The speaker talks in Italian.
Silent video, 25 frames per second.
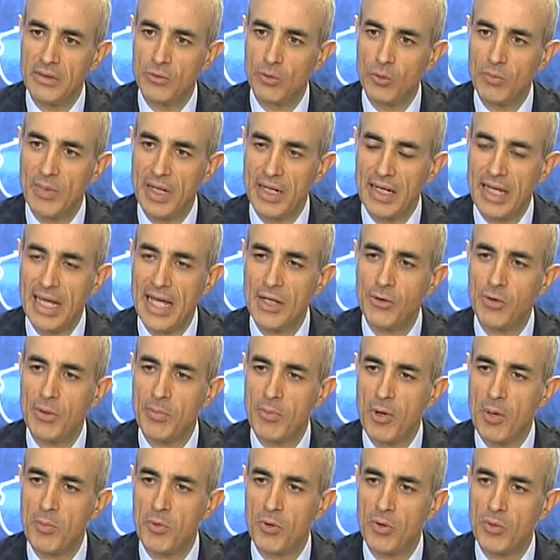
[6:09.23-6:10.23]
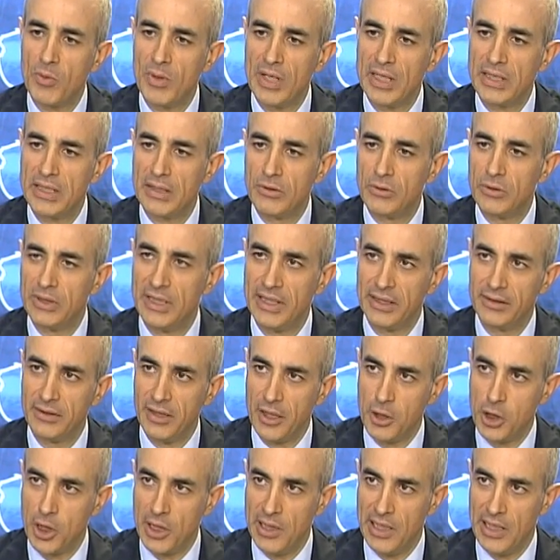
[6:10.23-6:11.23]
sul mercato è proprio in quelle
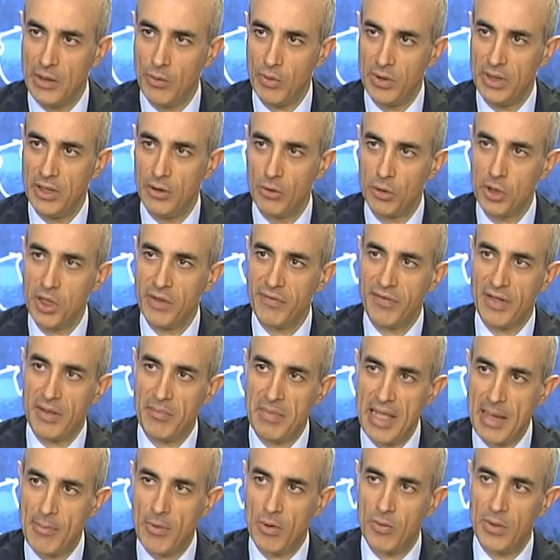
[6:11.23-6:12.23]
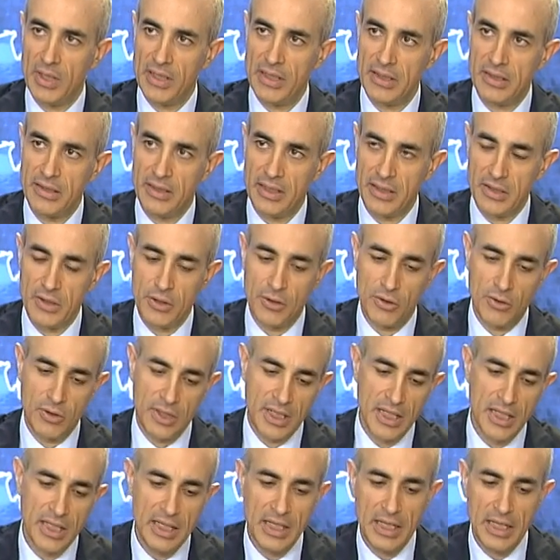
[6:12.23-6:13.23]
direttrici lì, quindi non ci fermiamo a quelle
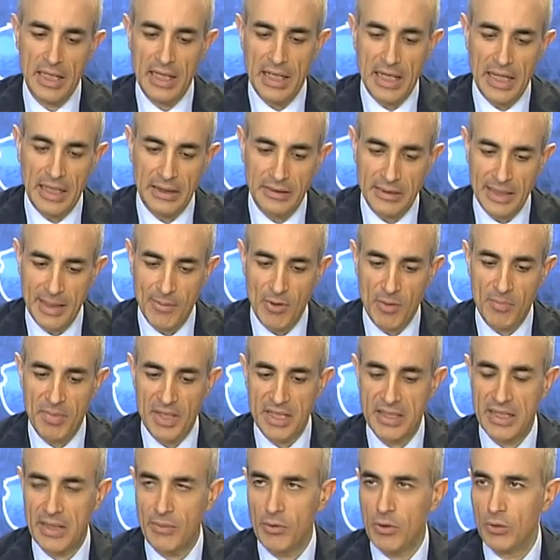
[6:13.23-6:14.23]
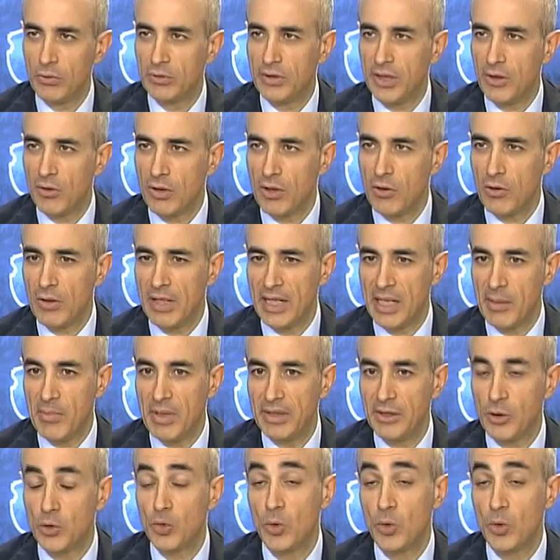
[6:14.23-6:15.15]
destinazioni, andremo a perseguire ulteriori collegamenti.